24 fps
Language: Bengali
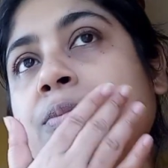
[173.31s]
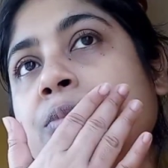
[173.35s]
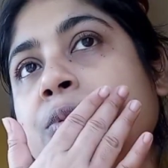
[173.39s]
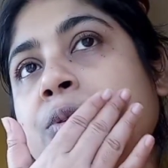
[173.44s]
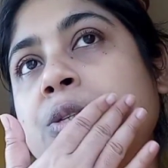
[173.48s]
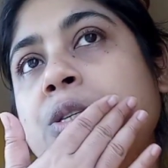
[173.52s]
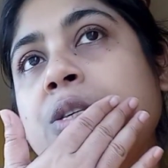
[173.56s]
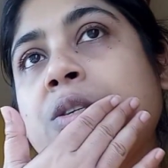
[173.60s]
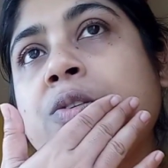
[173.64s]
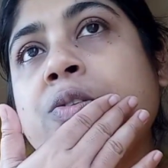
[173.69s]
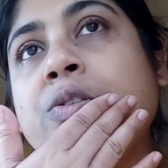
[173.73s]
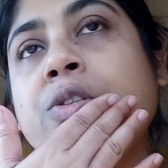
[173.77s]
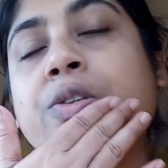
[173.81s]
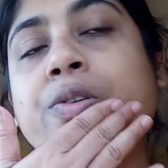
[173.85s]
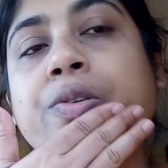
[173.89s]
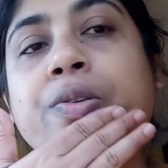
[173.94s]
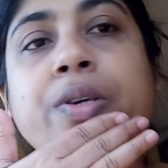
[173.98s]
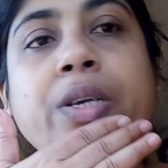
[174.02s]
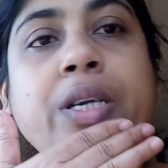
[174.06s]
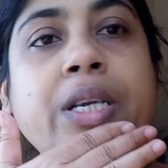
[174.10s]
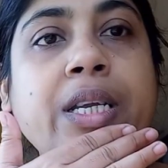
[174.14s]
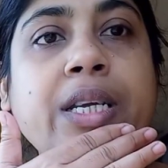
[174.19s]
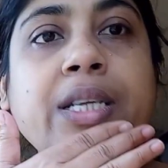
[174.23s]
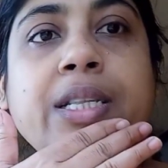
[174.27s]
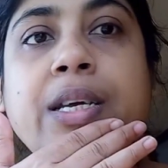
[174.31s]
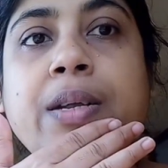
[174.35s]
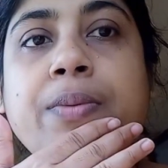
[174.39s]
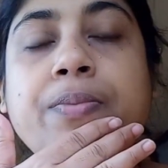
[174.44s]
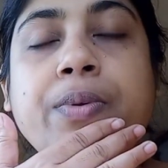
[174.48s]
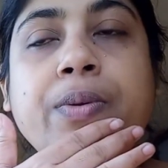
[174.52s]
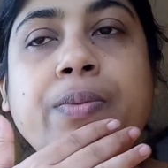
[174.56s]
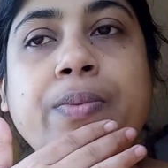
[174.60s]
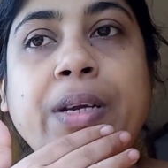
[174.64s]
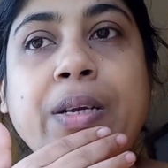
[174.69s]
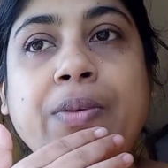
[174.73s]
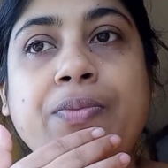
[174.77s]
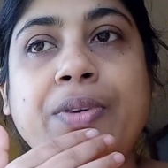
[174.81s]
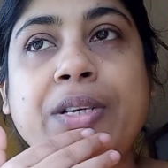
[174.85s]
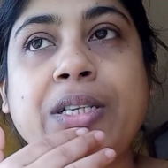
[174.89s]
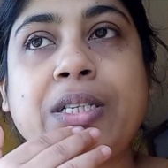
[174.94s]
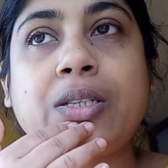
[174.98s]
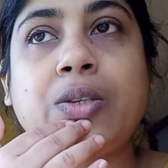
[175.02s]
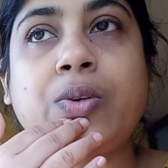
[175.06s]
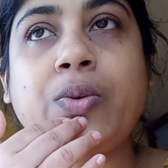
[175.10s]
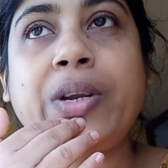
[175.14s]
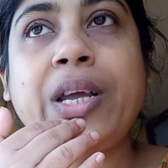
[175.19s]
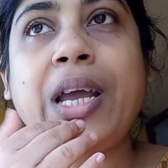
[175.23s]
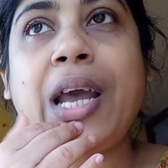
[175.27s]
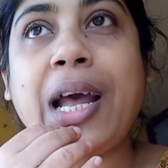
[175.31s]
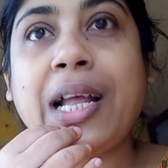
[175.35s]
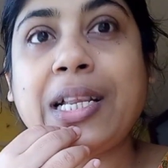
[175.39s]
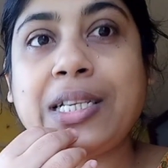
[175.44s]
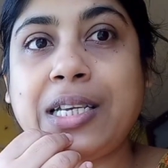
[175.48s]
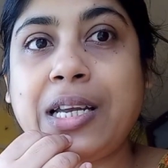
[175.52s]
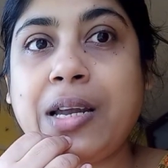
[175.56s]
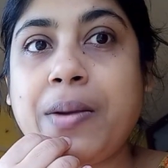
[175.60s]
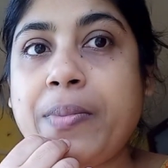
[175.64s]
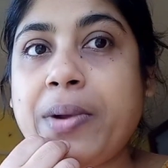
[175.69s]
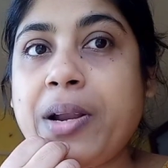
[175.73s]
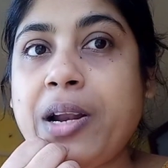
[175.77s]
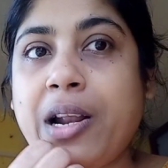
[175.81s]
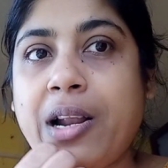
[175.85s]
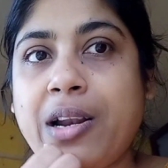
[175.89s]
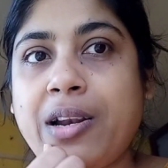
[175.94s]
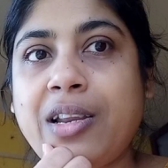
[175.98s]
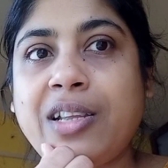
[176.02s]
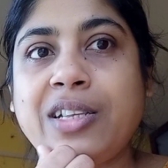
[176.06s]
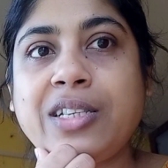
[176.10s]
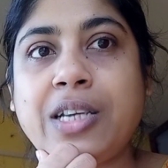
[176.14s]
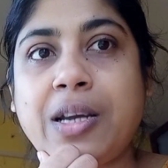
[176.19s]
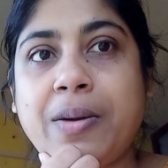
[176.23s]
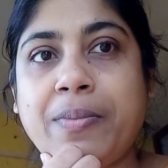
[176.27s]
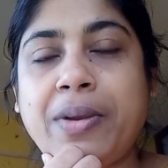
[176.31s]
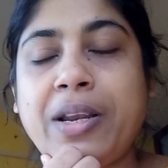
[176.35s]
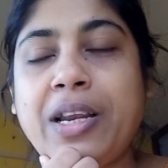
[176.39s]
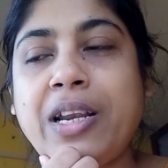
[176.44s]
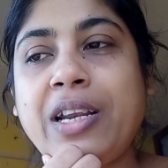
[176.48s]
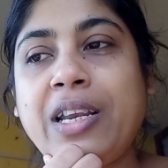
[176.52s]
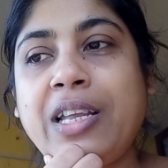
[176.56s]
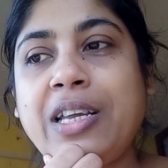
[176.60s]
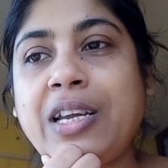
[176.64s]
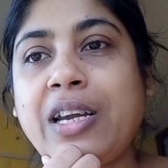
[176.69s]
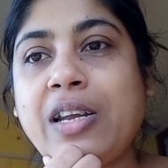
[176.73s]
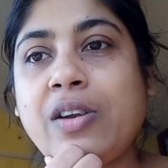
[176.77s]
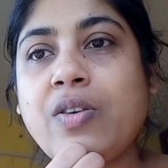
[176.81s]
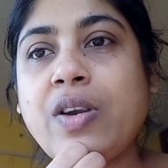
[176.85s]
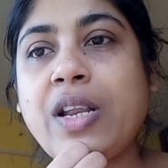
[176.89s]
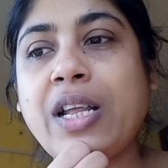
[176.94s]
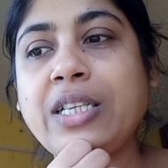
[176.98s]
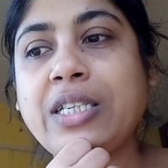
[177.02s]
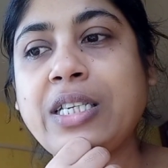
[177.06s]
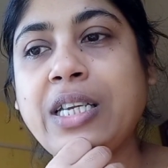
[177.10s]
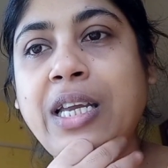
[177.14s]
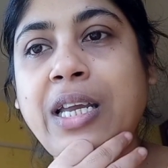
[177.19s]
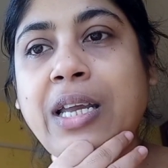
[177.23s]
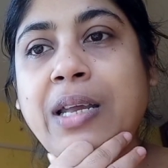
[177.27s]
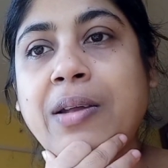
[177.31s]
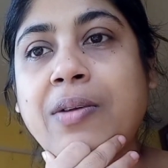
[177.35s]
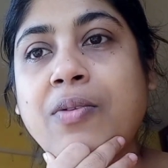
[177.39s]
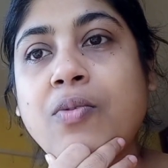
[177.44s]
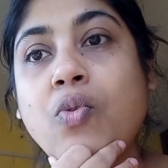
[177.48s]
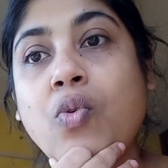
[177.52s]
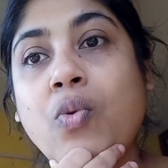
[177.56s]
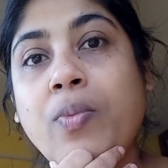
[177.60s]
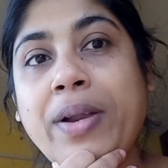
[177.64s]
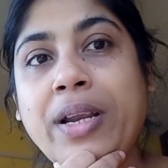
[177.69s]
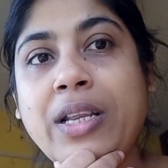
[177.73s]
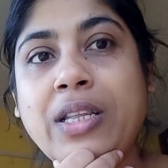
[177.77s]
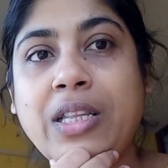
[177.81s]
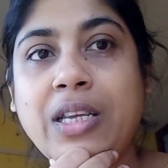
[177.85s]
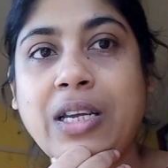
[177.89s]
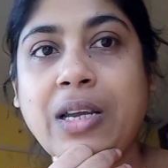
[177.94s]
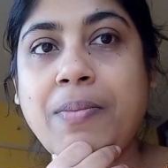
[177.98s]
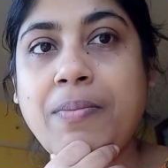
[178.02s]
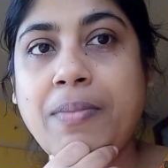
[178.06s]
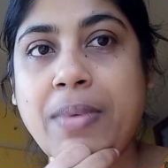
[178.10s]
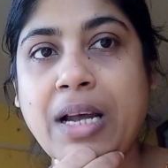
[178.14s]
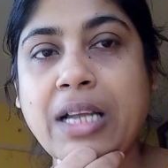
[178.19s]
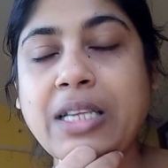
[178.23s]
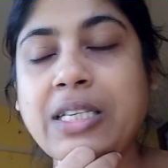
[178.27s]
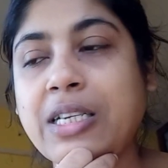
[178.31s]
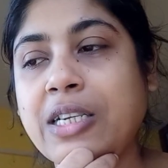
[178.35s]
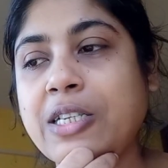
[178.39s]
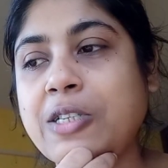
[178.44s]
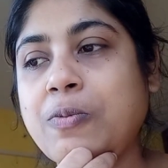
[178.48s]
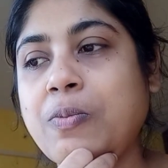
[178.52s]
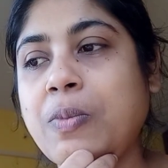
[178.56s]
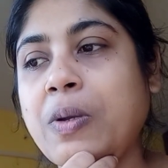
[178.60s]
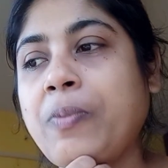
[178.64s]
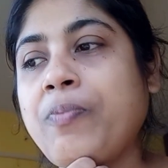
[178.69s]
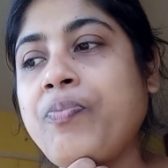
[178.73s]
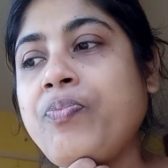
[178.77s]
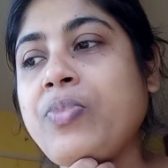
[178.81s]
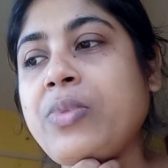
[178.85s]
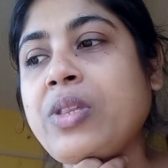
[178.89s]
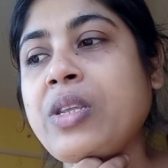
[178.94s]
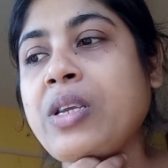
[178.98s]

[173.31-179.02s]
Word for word: পুজো টুজো করে নিয়ে তারপর ব্রেকফাস্ট করে আজকে আমার রান্নার ঝামেলা নেই কারণ আজকে ও বাড়ি থেকে মাছ আসবে